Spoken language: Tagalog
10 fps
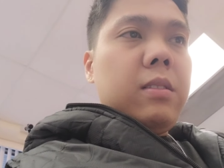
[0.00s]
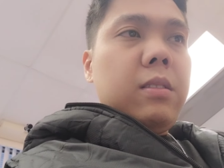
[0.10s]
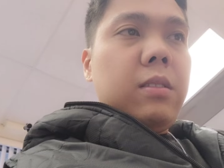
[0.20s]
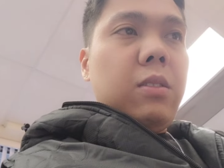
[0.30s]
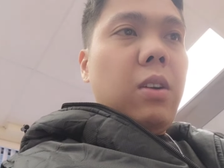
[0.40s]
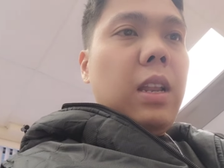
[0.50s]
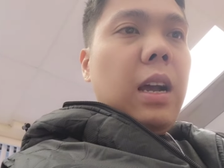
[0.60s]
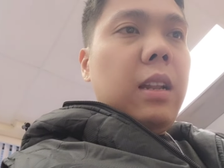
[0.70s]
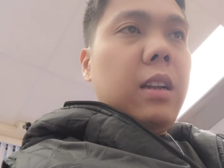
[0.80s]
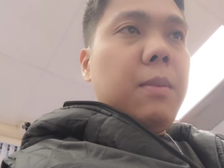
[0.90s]
So,
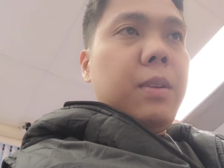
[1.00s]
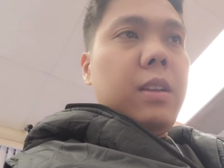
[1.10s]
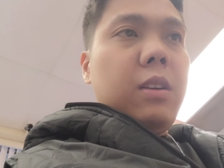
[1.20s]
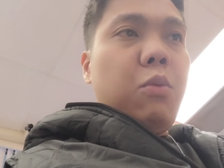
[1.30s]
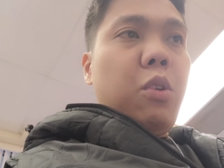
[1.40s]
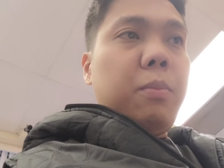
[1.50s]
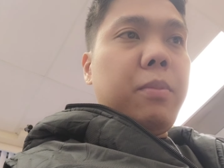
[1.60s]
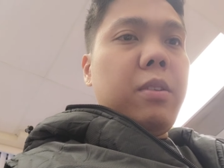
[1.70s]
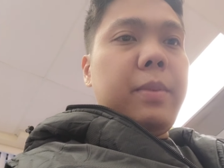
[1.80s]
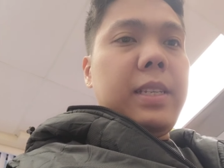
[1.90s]
kailangan lang namin ng work
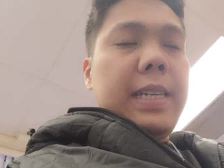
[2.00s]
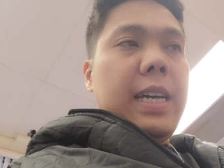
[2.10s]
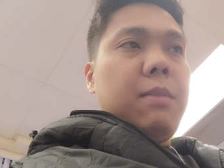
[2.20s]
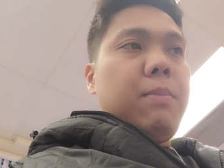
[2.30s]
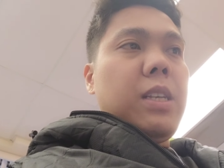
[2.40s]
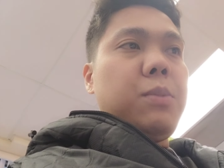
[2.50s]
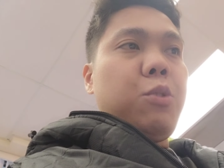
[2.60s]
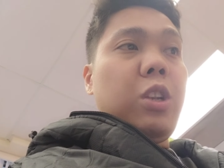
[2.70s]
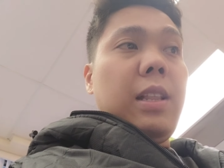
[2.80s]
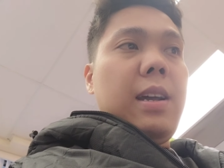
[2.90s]
permit tsaka ng
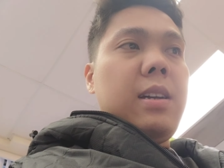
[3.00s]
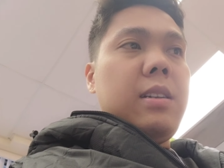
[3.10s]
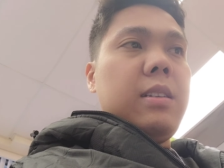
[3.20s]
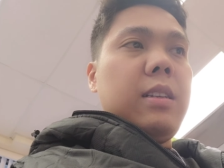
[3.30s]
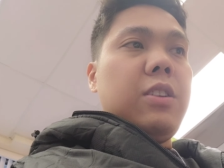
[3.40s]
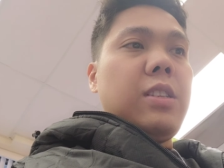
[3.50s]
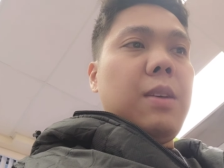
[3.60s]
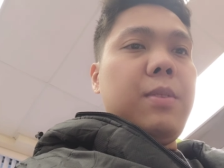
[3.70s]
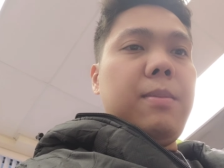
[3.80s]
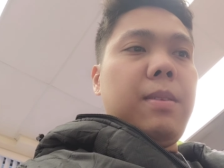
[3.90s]
passport lang. Yun ang
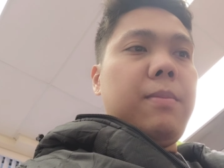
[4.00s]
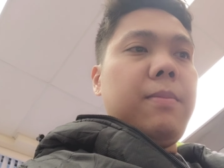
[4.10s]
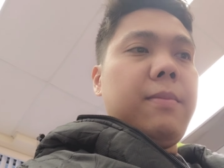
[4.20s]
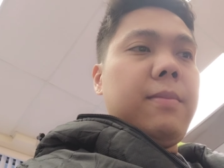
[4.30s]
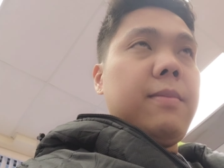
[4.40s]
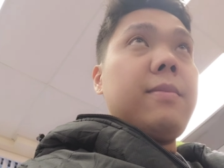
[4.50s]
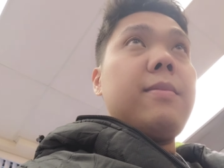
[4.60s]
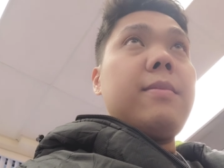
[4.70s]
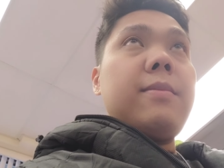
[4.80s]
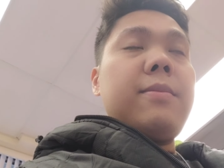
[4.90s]
sabi ni
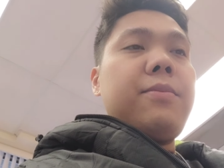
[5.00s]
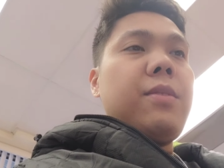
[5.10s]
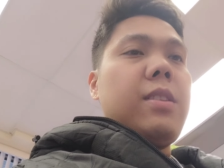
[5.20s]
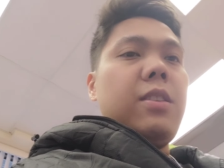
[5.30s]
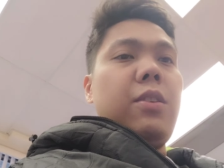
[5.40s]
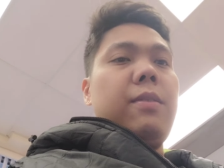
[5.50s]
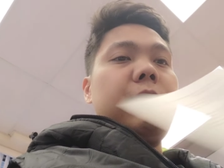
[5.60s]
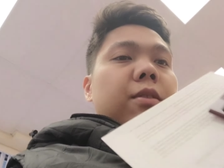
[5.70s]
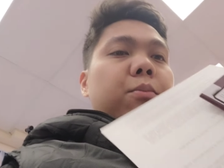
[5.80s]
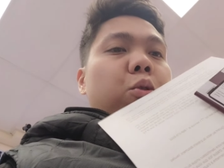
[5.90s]
Ito,
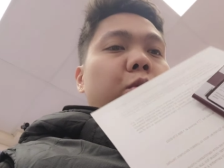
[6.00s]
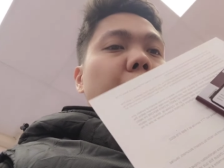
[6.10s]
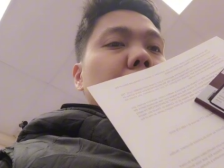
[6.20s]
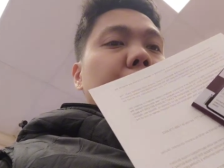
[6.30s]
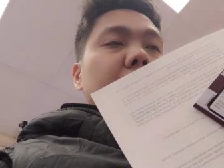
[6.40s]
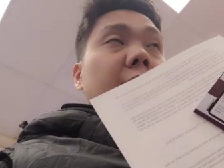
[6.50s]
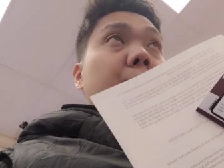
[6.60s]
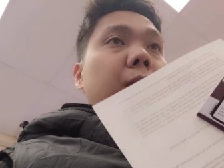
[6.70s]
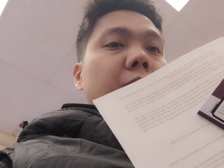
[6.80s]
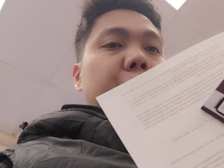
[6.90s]
ano work permit tsaka
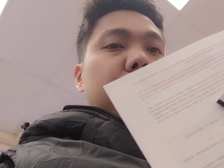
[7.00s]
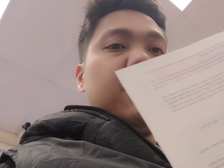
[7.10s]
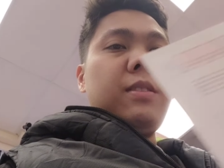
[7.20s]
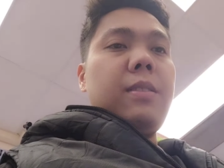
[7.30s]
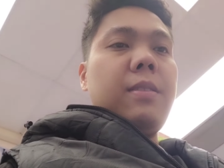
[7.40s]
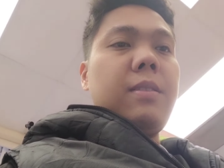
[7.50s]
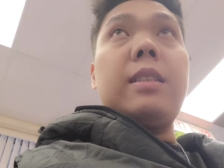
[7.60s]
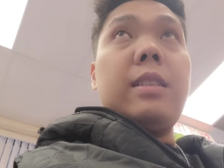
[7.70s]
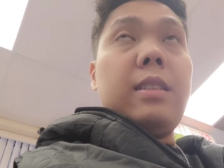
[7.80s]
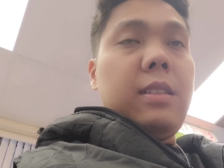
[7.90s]
passport.
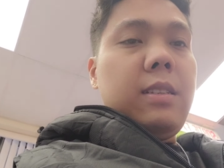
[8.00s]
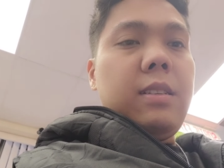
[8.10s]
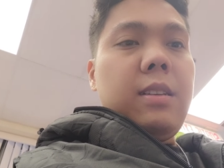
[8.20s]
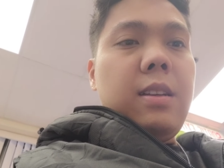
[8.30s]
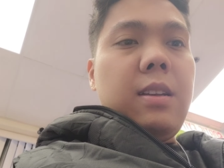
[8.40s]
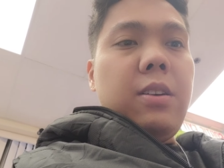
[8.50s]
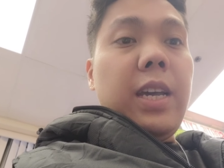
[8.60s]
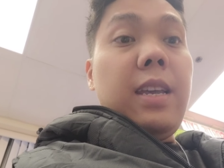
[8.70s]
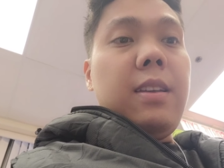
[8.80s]
Okay?